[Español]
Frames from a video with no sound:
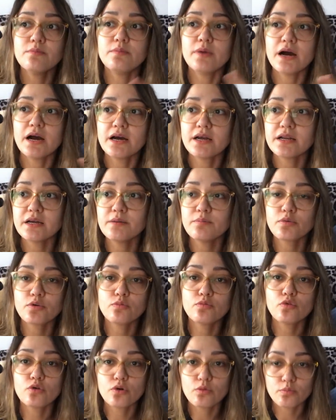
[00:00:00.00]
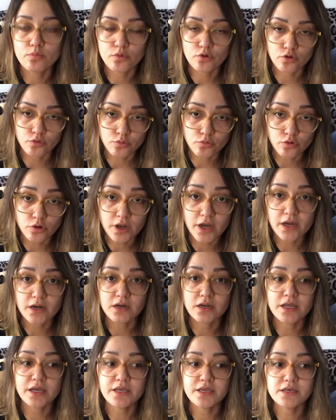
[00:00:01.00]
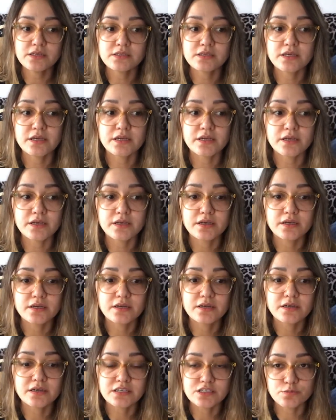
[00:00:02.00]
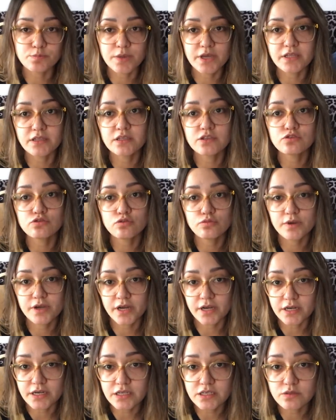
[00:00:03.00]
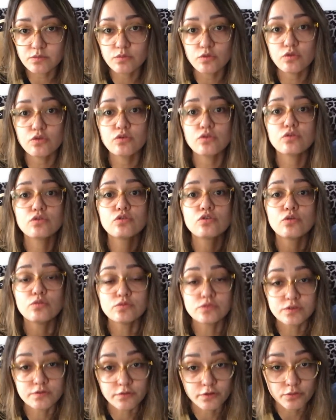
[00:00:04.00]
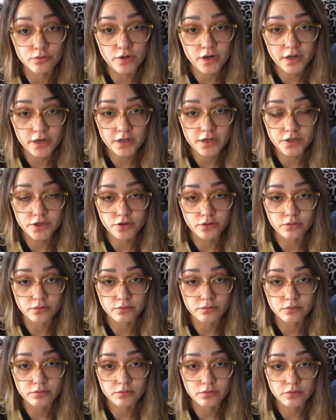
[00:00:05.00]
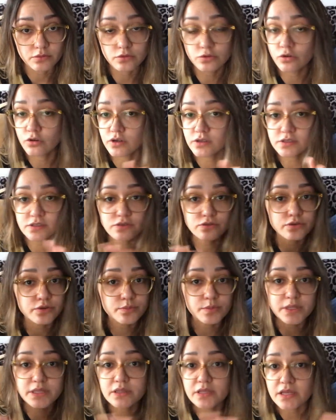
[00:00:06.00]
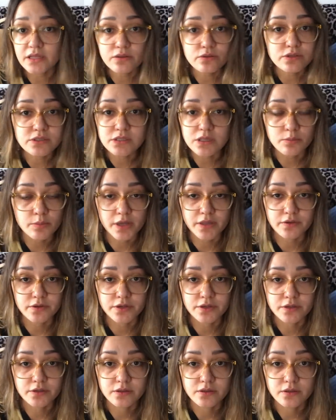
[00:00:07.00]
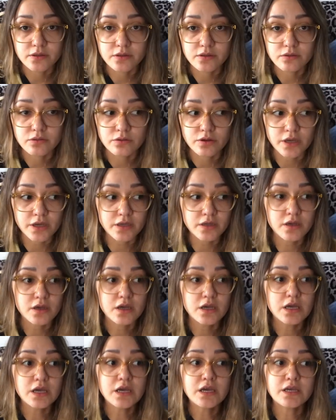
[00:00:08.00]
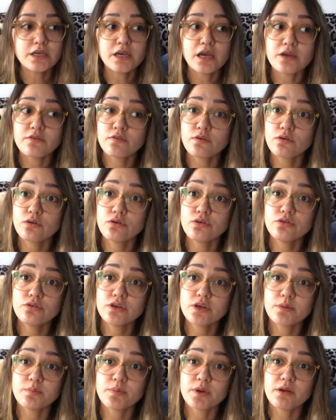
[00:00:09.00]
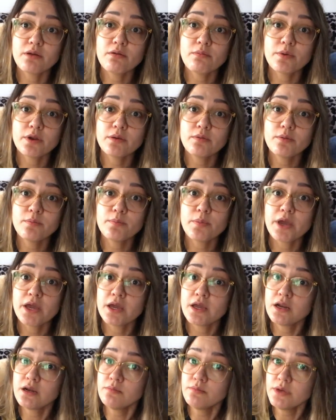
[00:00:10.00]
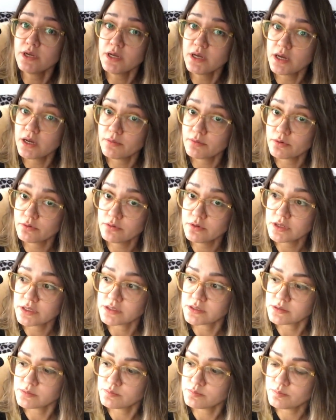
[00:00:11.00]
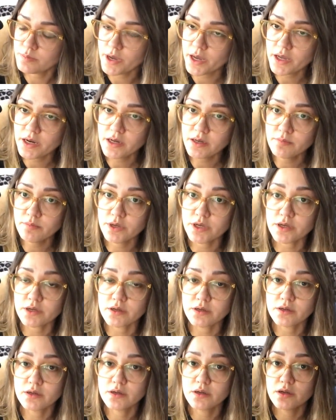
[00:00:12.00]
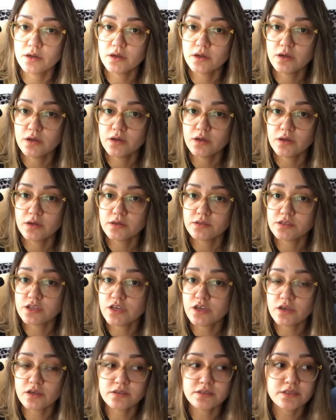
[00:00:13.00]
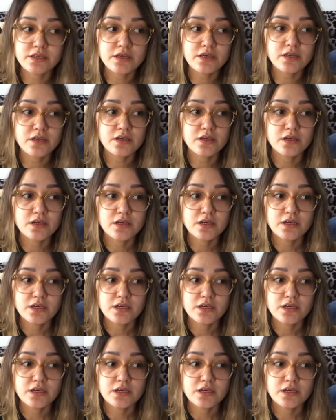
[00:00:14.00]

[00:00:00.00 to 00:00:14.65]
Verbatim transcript: para promulgar leyes que respeten su veganismo como si fuera una religión. No les estoy inventando esta madre, ¿ok? Y ahí fue como yo dije, espérame, espérame, espérame, cabrón, espérame. Si, si,